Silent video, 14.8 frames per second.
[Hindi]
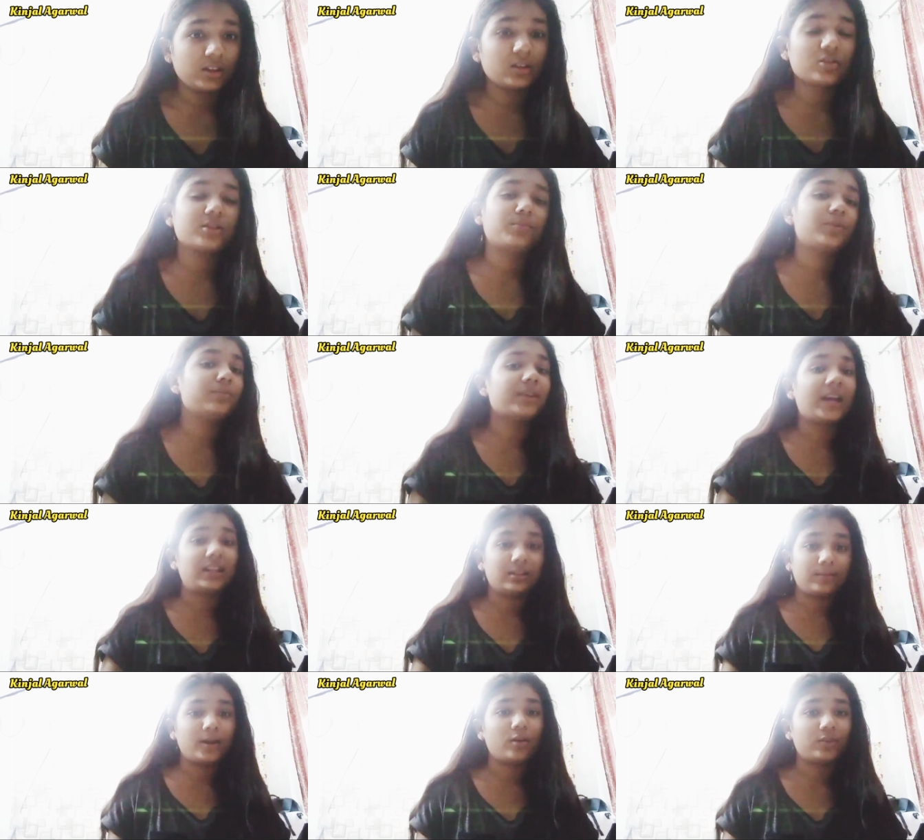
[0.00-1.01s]
देखो जब तुम
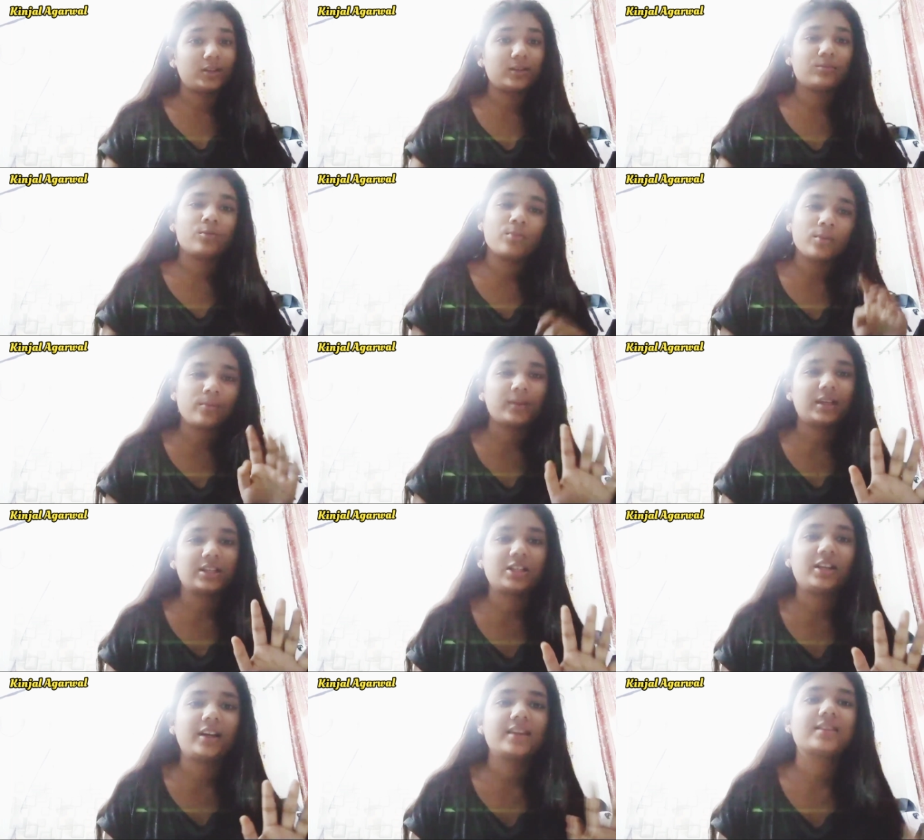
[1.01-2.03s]
नाइन्थ में आओगे ना तुम भी पता
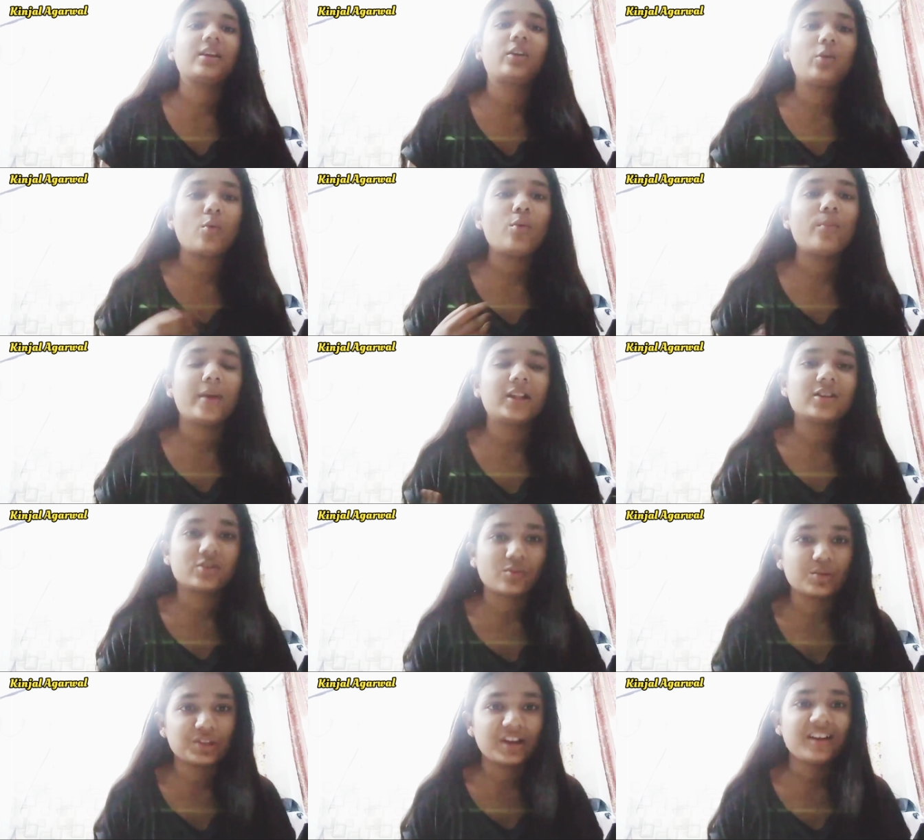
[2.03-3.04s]
चलेगा ऐसा क्यों मैंने
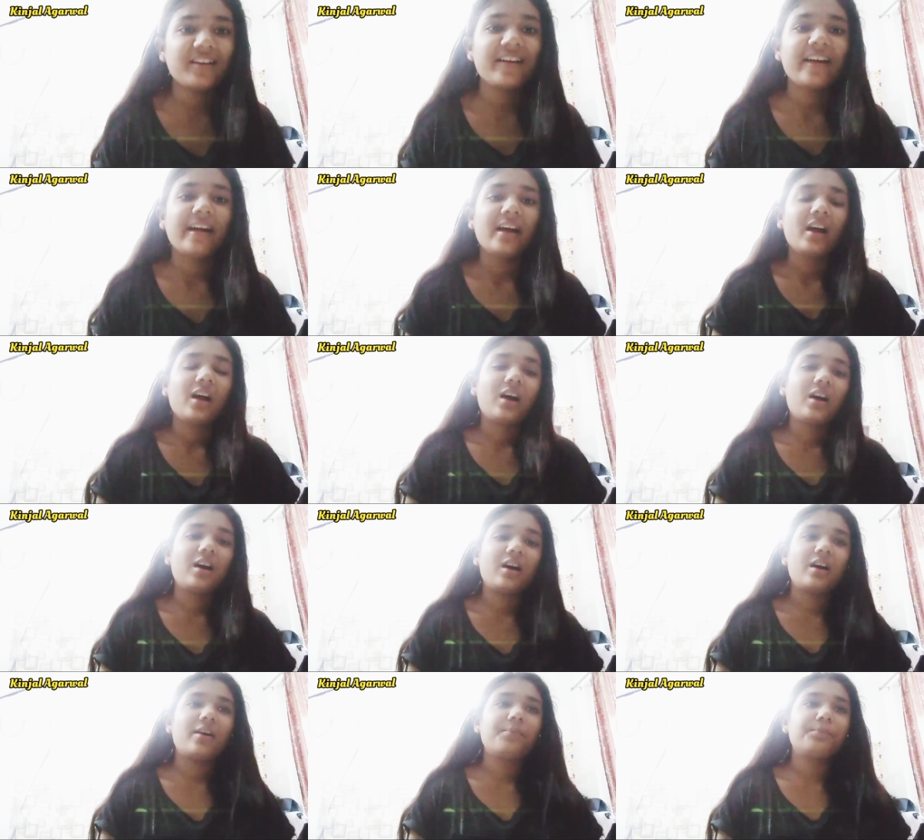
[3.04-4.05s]
सोचा
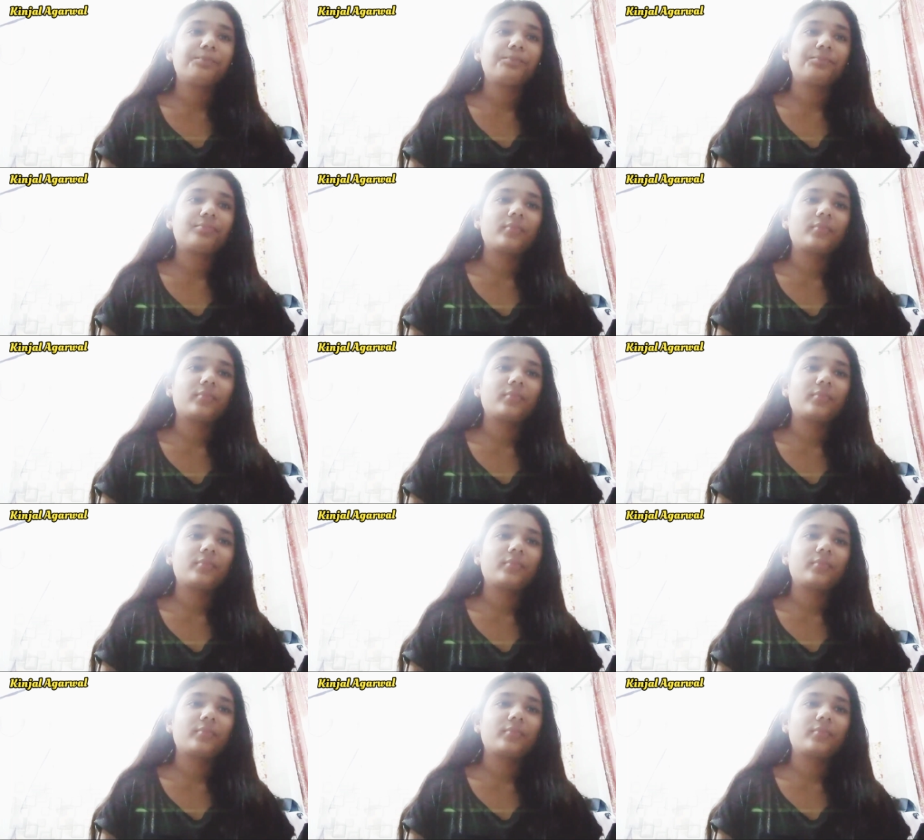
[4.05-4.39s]
um,